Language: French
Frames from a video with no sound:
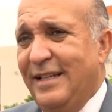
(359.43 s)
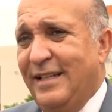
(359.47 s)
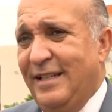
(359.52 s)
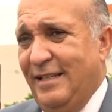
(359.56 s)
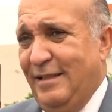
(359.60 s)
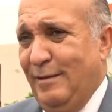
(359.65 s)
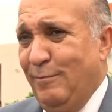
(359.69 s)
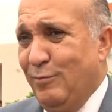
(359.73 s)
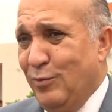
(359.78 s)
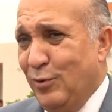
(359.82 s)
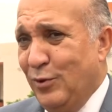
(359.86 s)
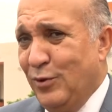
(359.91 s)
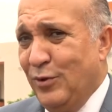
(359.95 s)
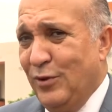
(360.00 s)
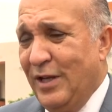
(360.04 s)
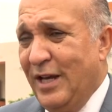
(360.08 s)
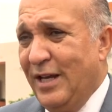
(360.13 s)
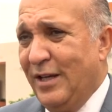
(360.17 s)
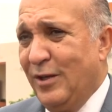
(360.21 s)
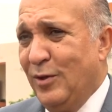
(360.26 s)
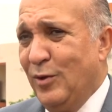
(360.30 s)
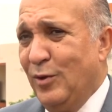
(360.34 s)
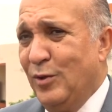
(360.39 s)
Et c'est pour
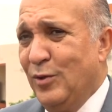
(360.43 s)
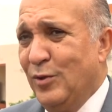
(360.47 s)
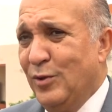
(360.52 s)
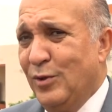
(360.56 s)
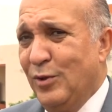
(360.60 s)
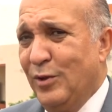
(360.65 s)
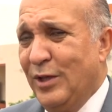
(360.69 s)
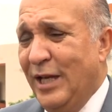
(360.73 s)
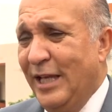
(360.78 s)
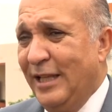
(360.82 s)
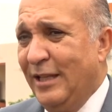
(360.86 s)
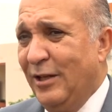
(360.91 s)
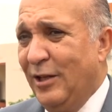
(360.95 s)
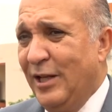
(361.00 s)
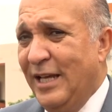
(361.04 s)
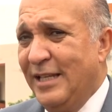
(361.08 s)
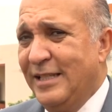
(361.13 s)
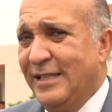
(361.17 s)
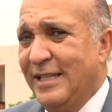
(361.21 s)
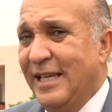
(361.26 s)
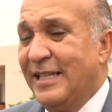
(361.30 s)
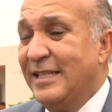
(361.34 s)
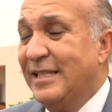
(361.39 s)
cela que dans ce
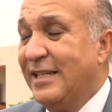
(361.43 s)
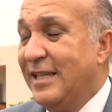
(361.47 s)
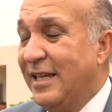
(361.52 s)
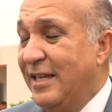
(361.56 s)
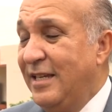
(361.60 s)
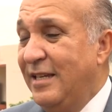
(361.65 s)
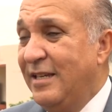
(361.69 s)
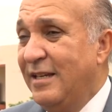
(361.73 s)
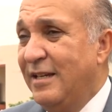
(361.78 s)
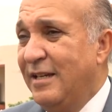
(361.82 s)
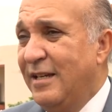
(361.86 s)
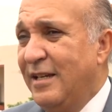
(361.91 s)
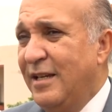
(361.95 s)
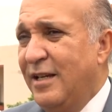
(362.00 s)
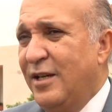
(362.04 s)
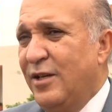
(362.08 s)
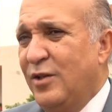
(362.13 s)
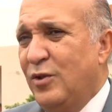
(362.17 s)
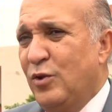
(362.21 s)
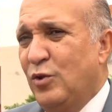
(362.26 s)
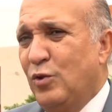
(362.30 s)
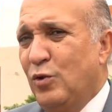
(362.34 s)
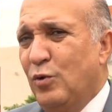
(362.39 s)
cadre-là s'inscrit
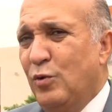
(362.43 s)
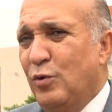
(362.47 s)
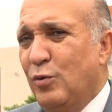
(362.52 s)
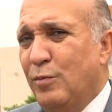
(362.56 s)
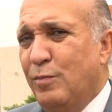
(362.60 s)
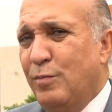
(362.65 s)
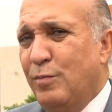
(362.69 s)
ce